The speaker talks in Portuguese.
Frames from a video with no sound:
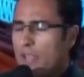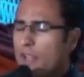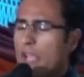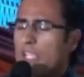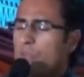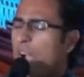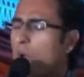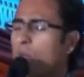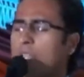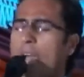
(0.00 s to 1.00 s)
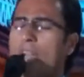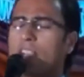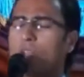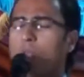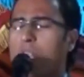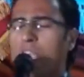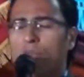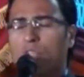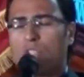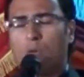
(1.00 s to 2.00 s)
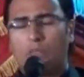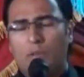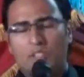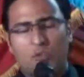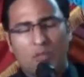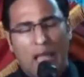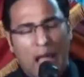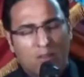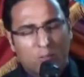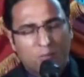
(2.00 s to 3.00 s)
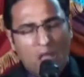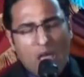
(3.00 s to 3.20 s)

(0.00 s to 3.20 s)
nem das faculdades ou livros que eu tenho estudado.